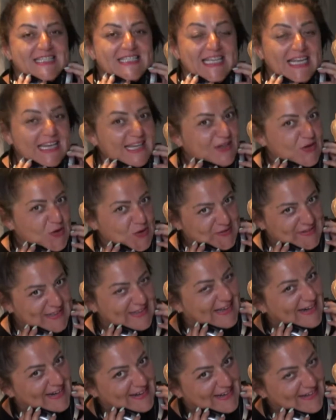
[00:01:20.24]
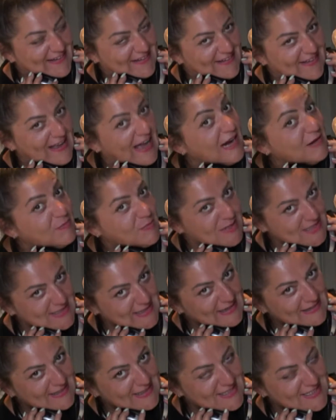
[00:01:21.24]
Senin Köktener'le her
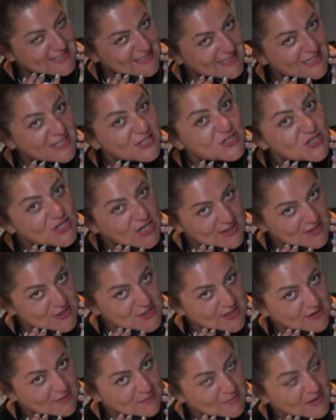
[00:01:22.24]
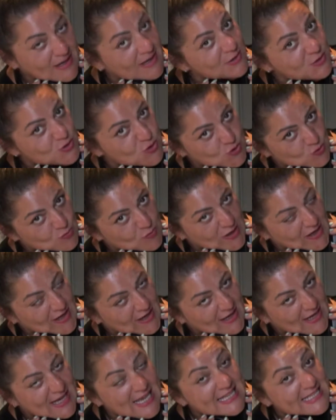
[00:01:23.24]
pazartesi, çarşamba, cuma
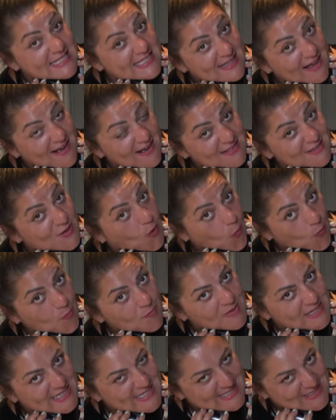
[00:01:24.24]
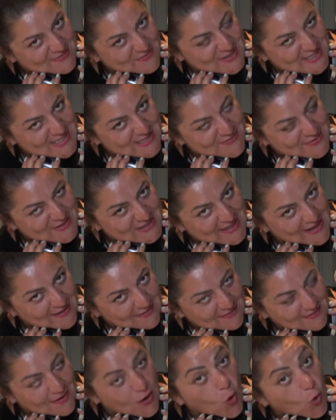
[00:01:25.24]
saat 11.00'dan
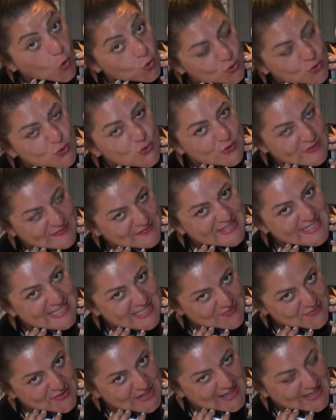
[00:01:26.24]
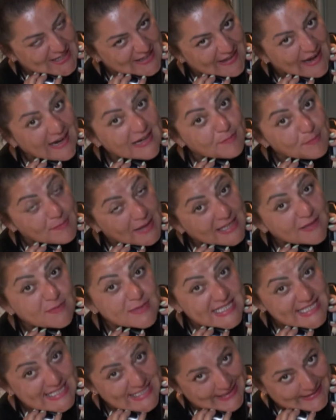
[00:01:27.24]
13.00'a kadar beni bir
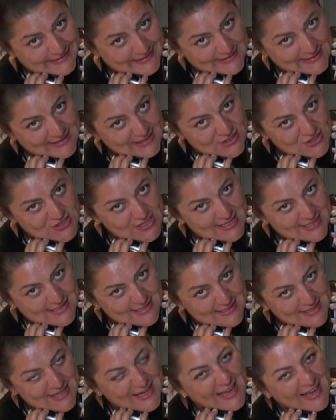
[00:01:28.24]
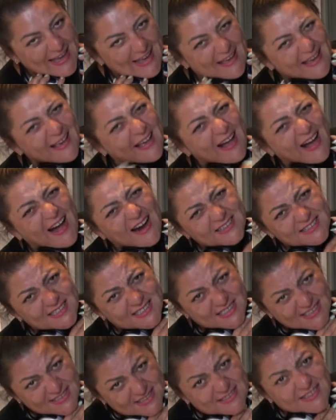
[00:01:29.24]
salın diyeceğiz. E
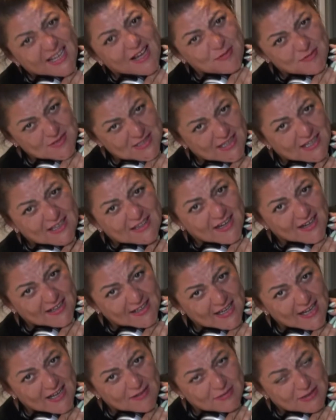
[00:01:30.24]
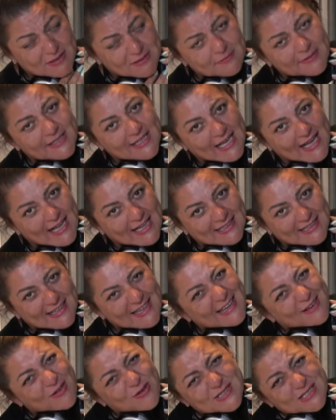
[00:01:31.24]
artık gırtlağımıza kadar gelmedi mi? Geldi.
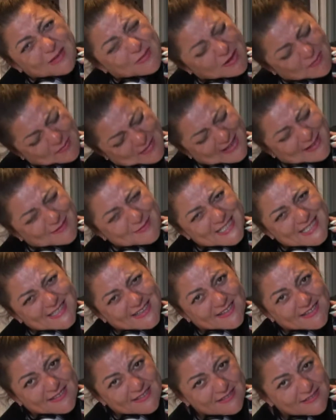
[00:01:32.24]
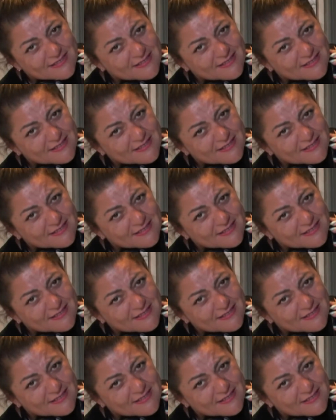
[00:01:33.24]
E, o zaman beni bir salın.